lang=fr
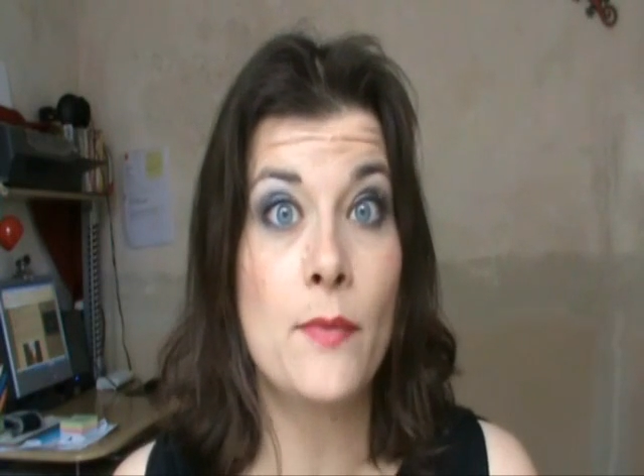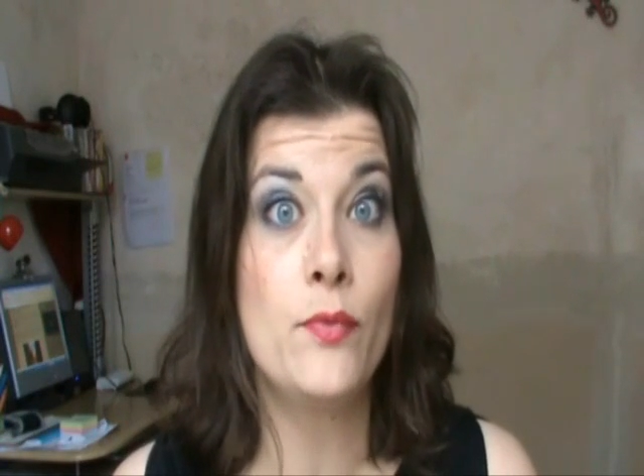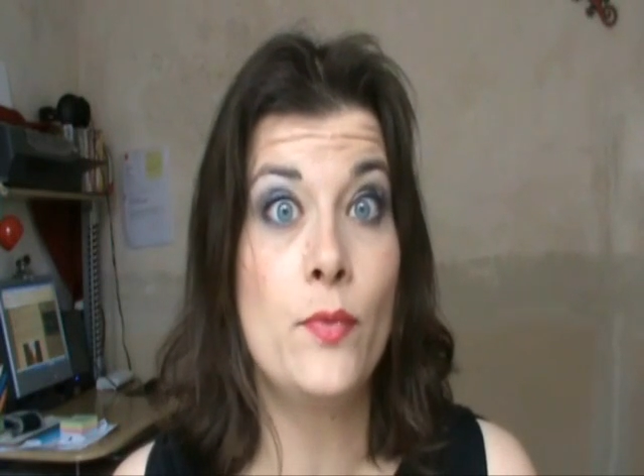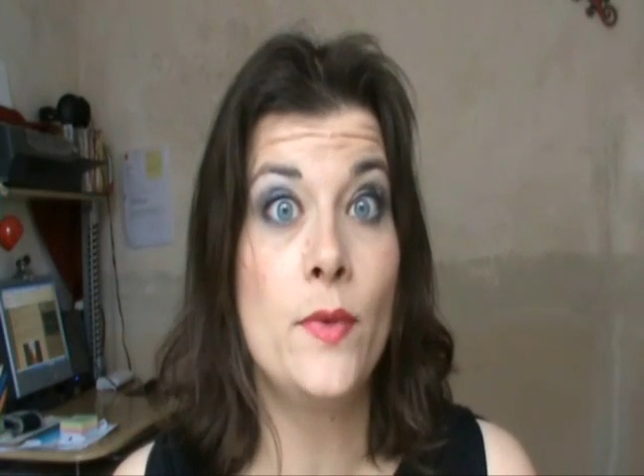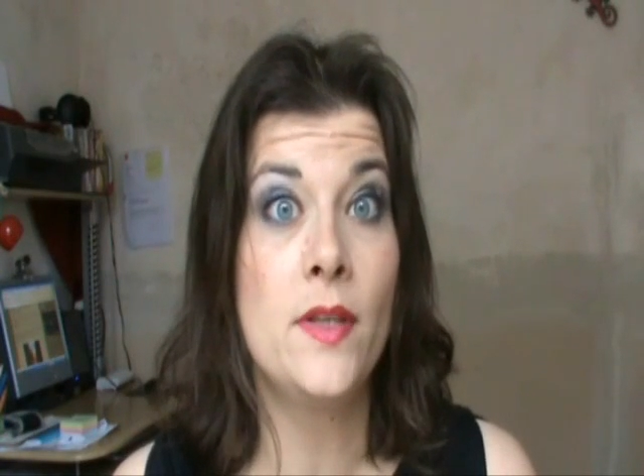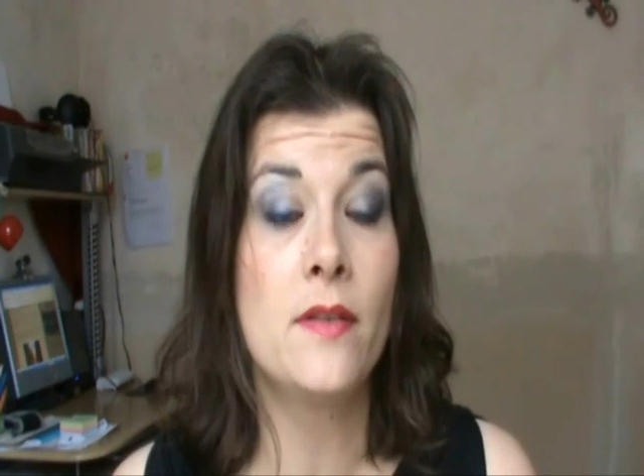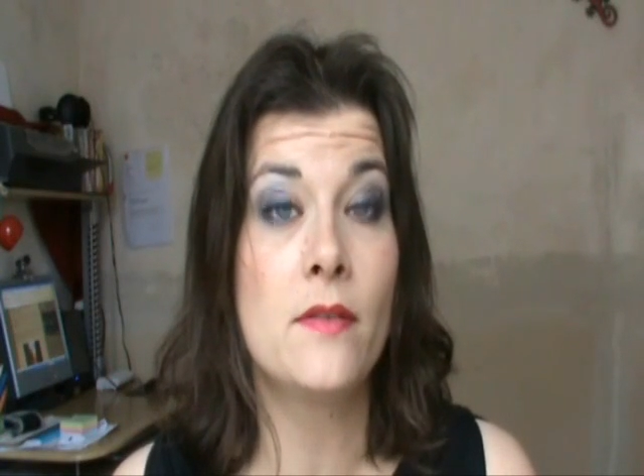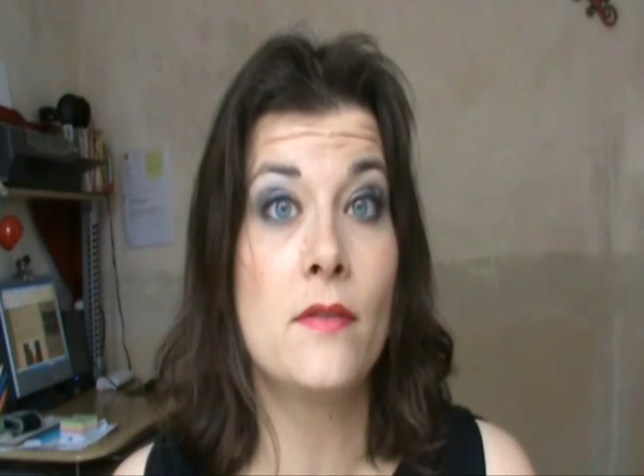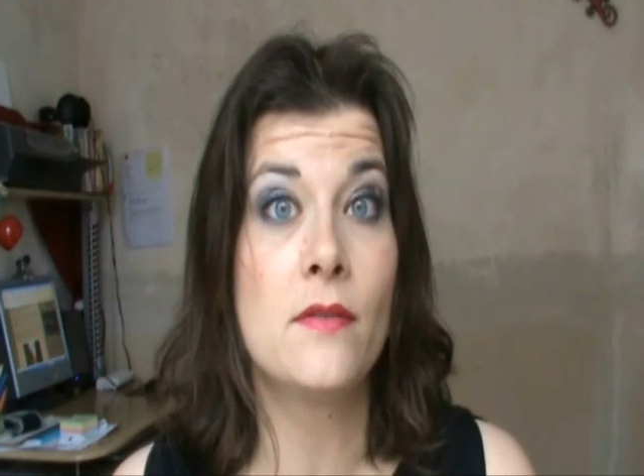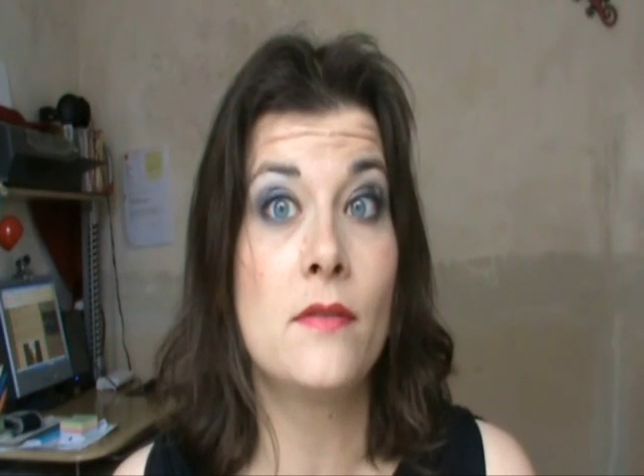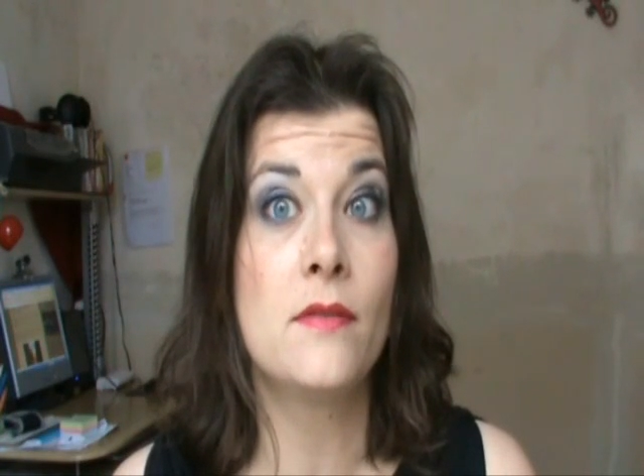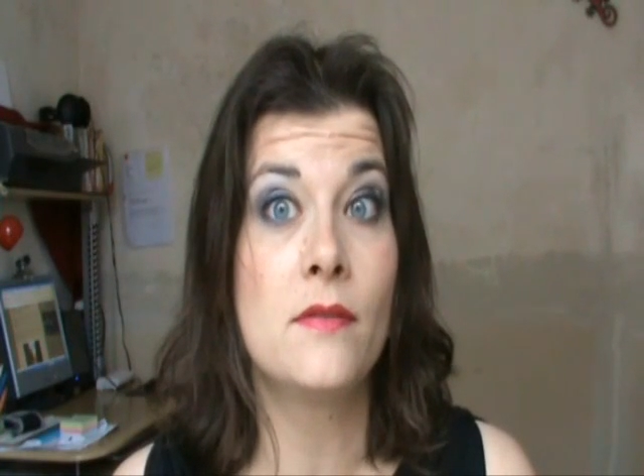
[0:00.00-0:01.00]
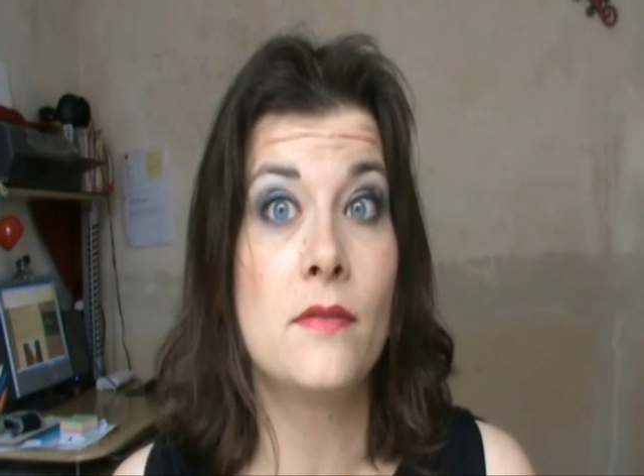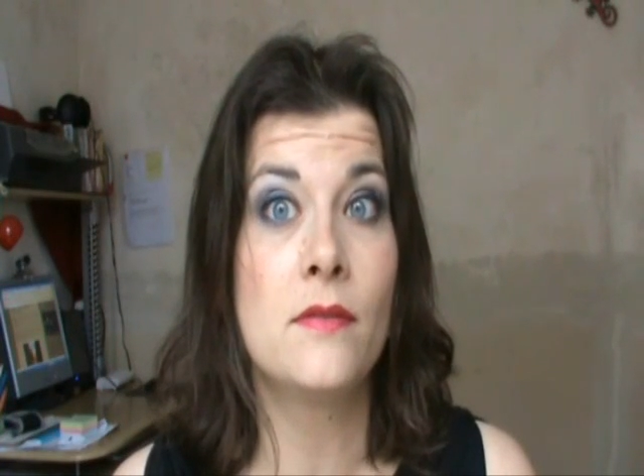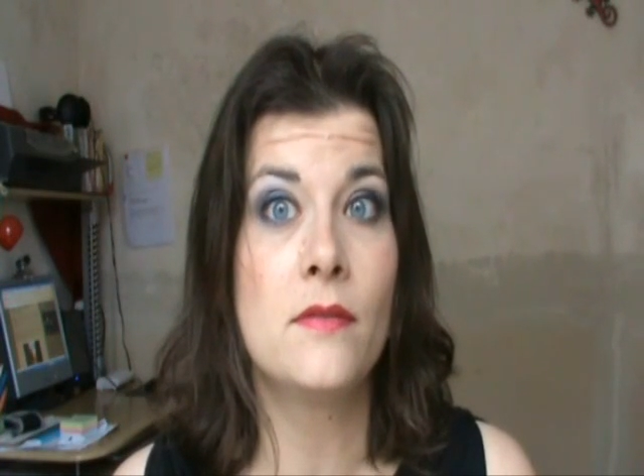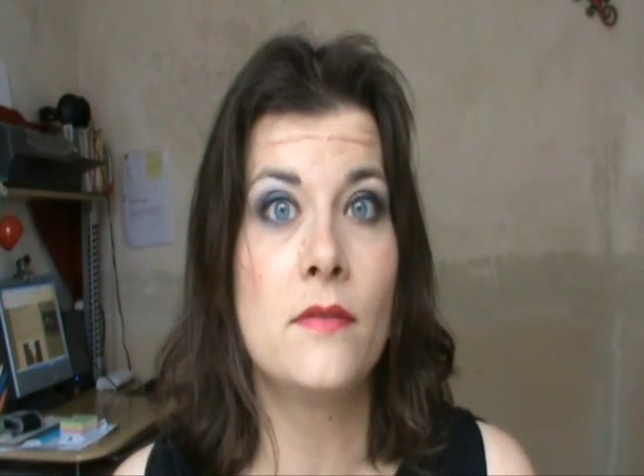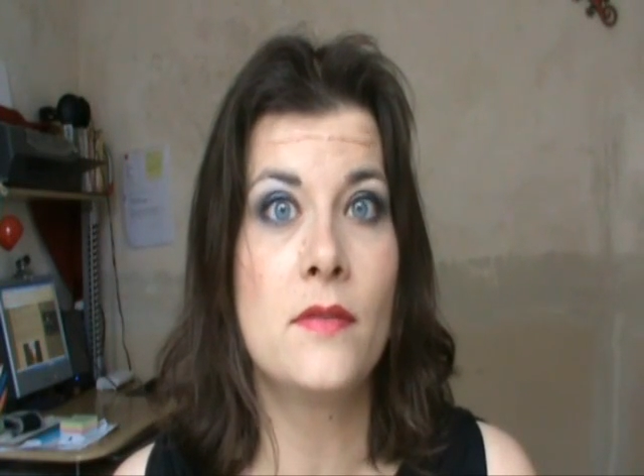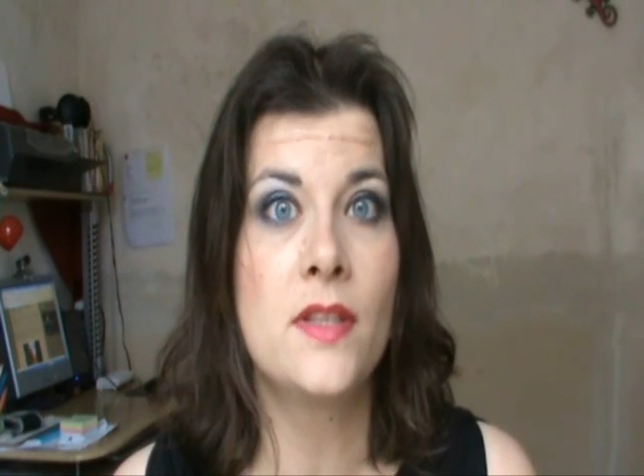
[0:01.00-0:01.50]
et puis
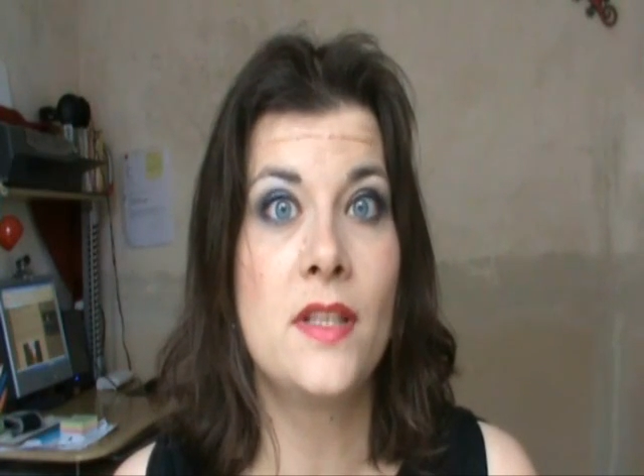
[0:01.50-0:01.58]
euh,